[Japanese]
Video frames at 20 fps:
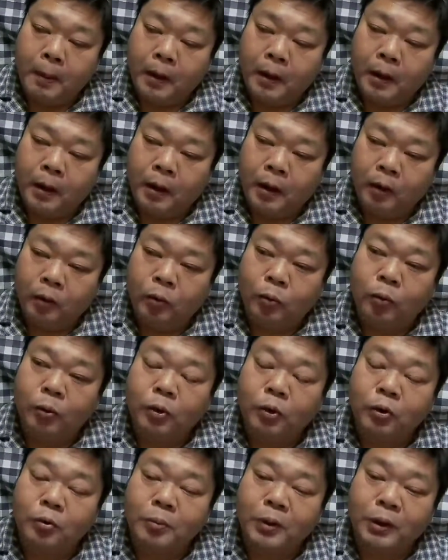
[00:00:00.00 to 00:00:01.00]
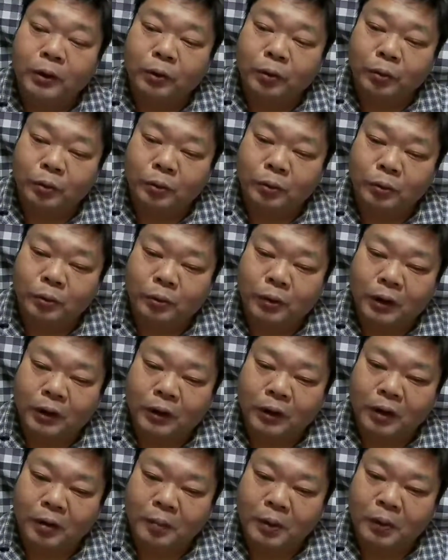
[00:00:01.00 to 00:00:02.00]
えー、1 5 0メートル
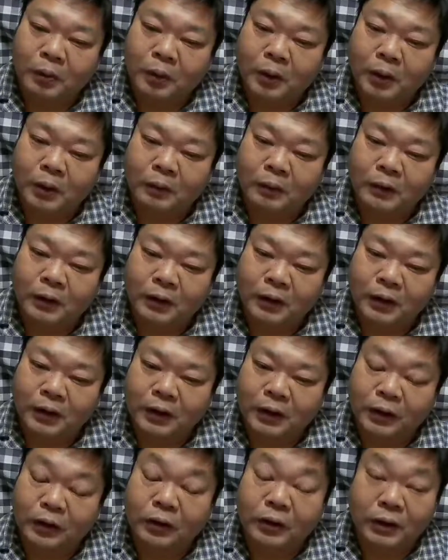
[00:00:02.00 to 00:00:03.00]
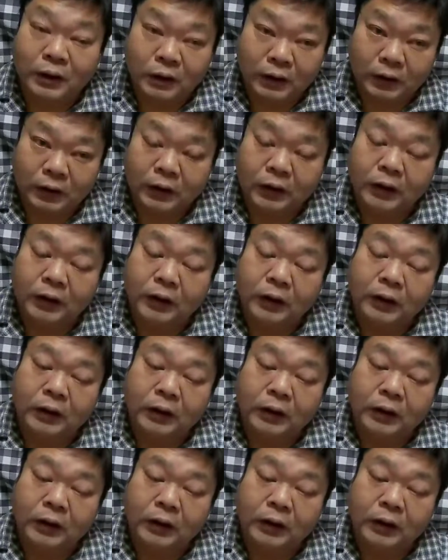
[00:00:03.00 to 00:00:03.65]
だったら目と鼻の先ですし、